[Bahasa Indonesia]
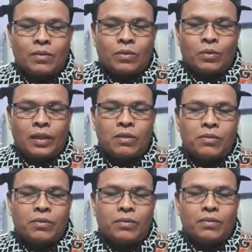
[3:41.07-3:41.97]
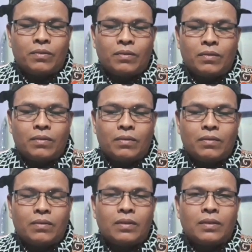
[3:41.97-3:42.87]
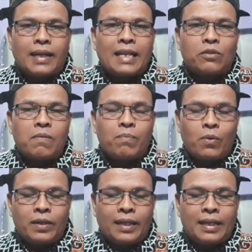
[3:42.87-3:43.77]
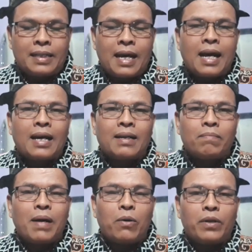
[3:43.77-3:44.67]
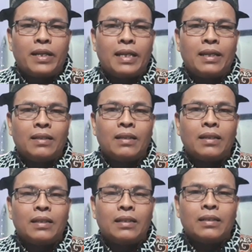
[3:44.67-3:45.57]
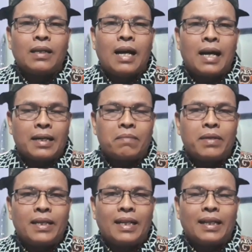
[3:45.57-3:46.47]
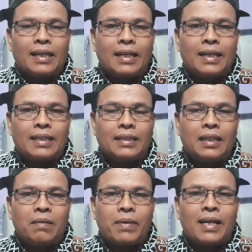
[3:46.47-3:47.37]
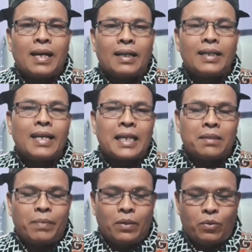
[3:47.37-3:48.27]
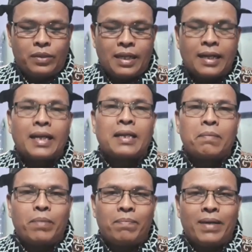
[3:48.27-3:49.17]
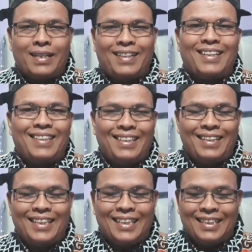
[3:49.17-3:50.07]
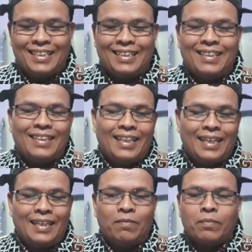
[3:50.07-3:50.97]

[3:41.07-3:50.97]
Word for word: Untuk itu serai serumpun yang kita bangun ini akan meninggalkan legasi kepada generasi berikutnya akan lebih baik lagi. Oke.